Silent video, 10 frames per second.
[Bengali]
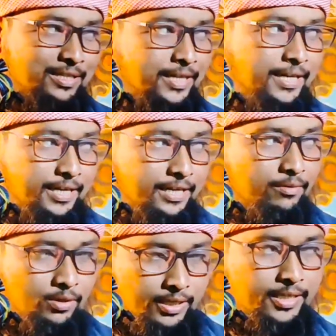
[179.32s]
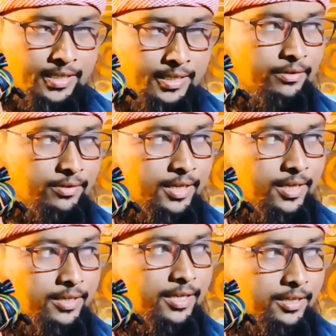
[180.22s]
ঠিক অনেকটা ঠিক হচ্ছে
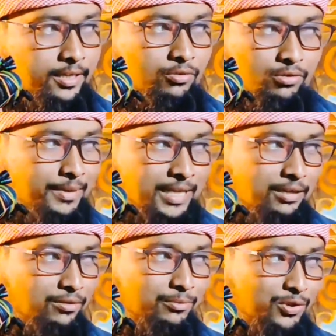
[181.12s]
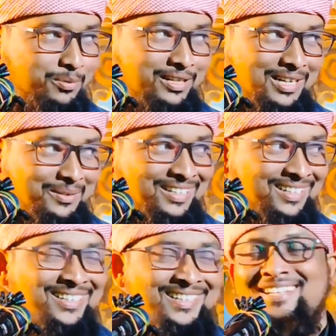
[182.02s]
হ্যাঁ ধীরে ধীরে করুন মাথা গরম করবেন না আবার
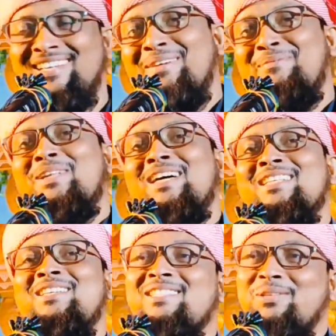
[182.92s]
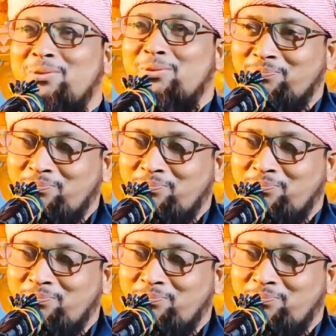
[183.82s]
আপনি আস্তে আস্তে করুন